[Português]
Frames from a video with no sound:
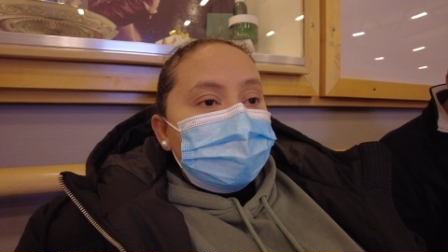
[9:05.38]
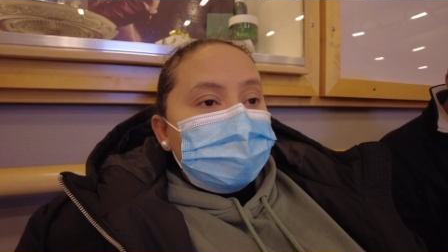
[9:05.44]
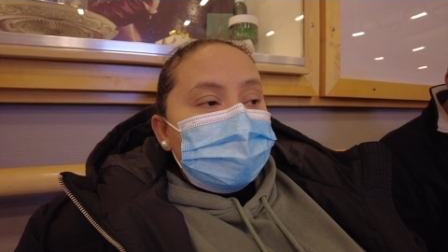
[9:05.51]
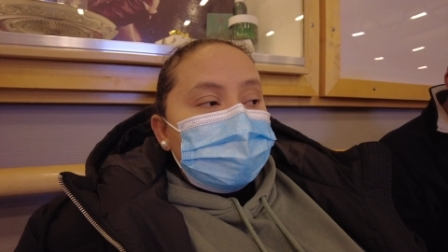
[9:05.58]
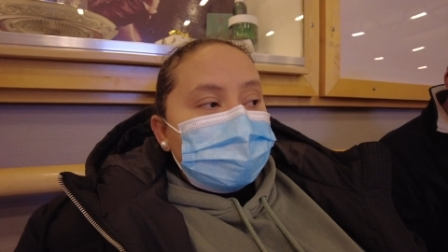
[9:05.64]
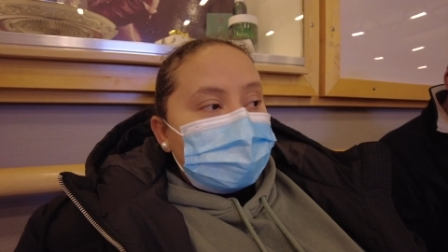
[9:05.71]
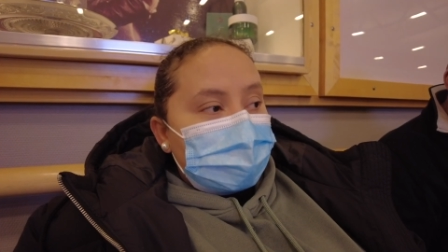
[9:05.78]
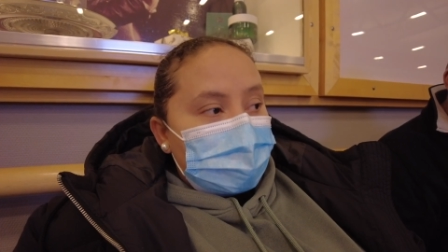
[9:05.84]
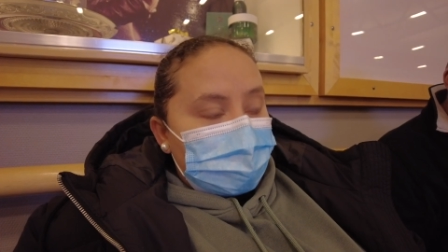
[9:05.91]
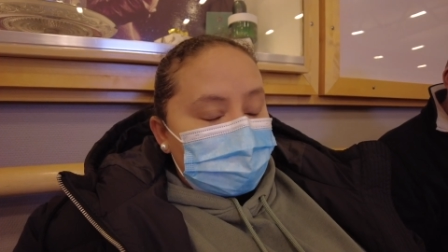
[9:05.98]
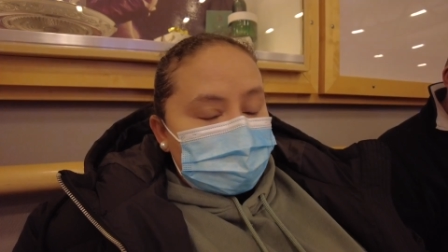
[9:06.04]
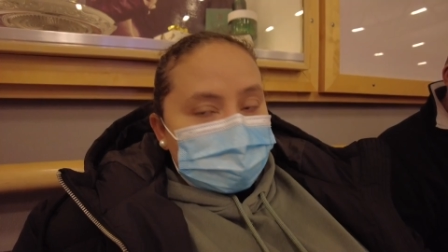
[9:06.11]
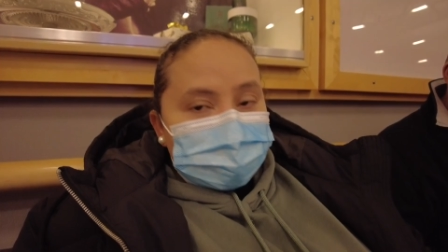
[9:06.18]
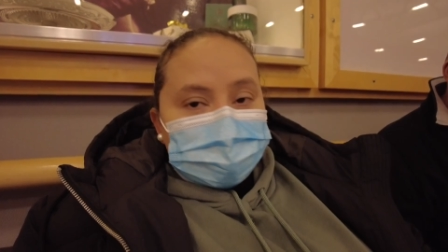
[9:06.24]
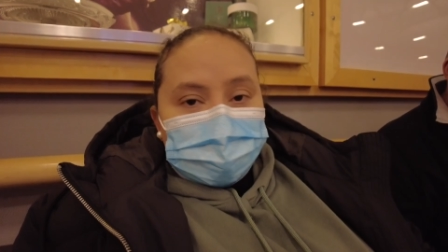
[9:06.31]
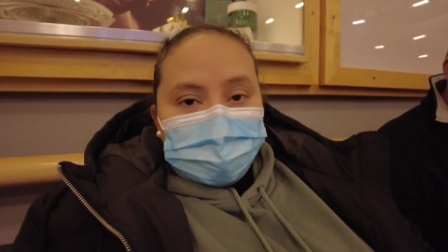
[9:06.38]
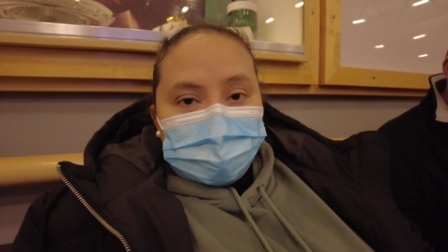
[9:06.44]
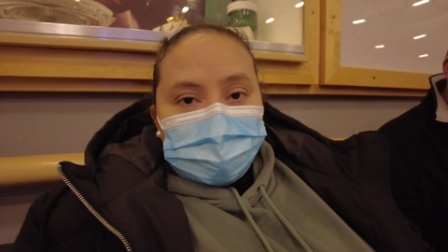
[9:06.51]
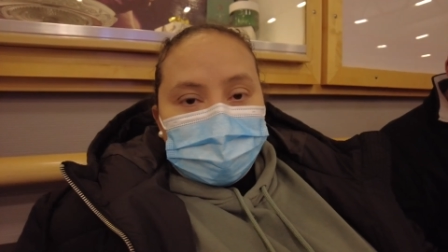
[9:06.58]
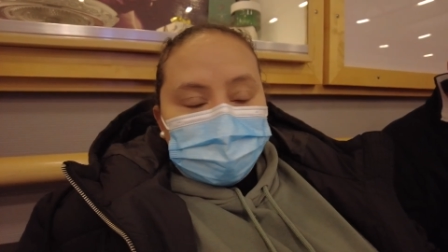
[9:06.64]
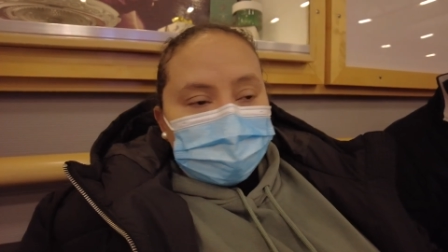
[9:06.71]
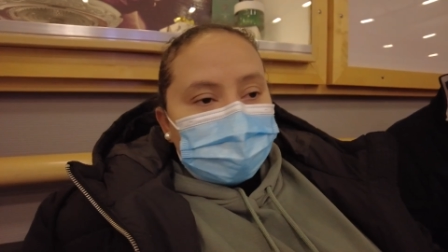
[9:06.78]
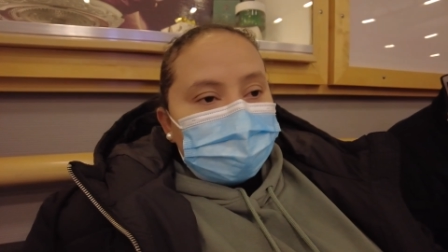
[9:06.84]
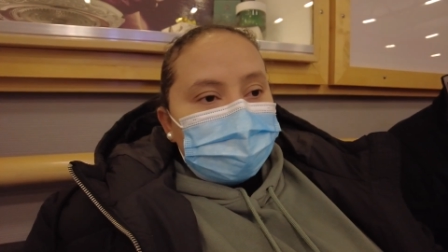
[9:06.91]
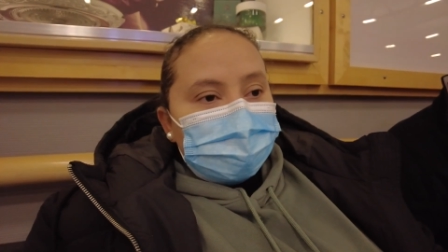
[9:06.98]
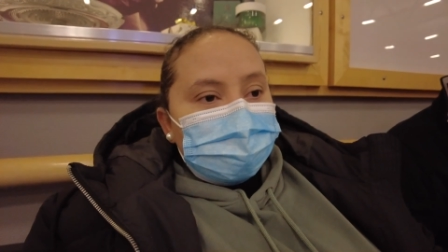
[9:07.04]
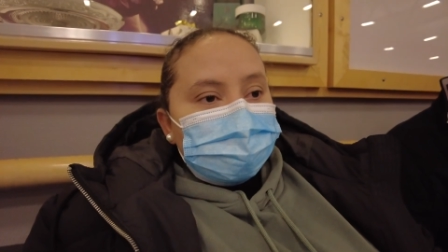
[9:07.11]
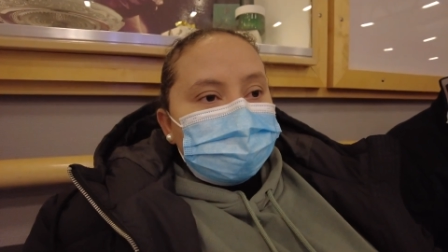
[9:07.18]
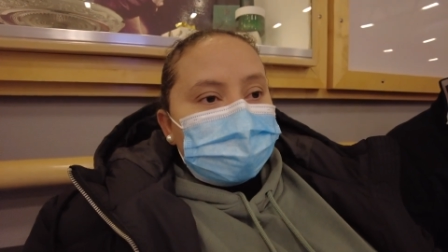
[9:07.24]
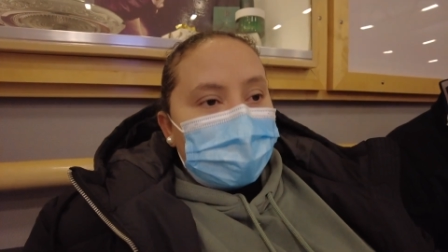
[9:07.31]
Isso está acontecendo, né? Porque
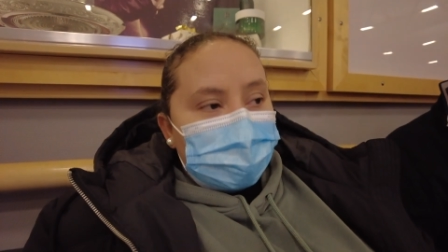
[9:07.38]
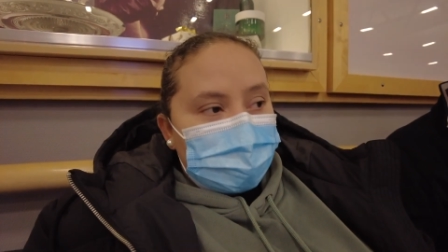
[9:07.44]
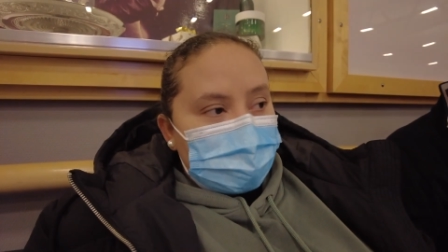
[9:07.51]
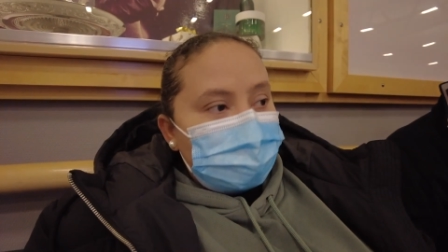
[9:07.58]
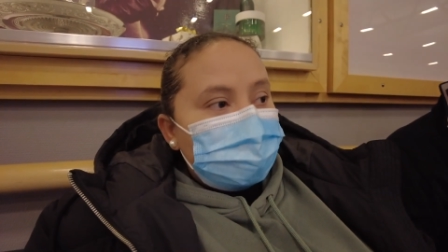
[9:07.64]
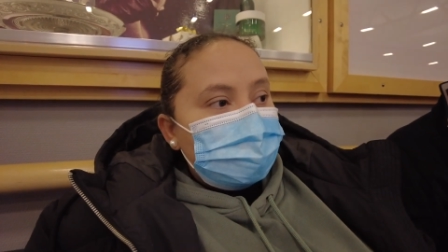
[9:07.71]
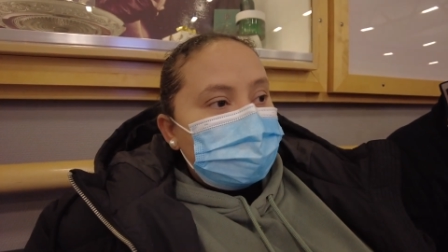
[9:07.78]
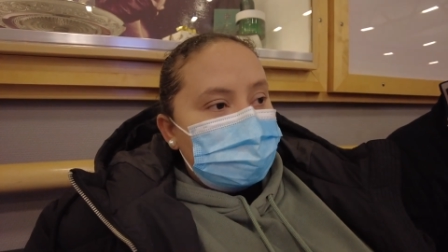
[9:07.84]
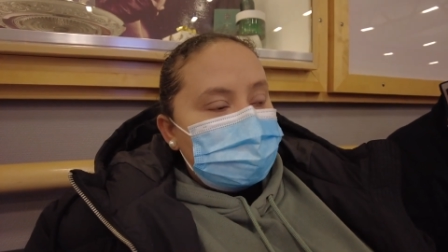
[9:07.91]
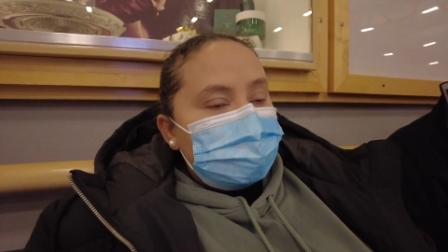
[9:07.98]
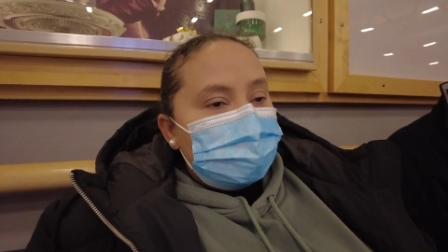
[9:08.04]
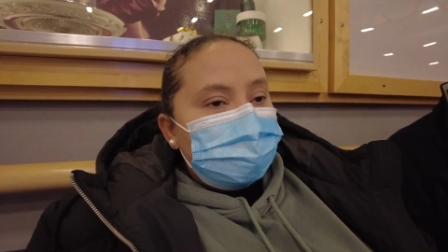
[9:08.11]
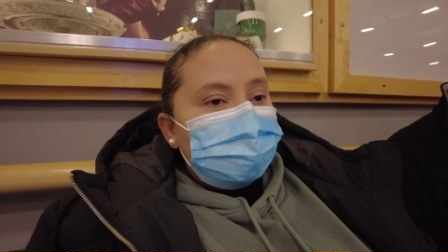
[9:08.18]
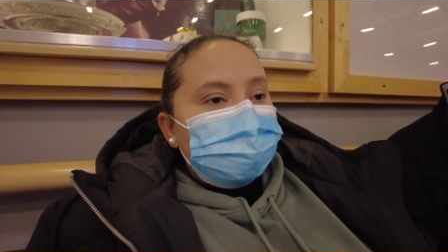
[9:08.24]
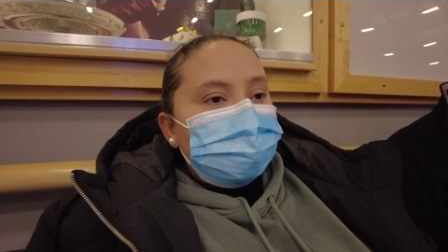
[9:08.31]
é para acontecer.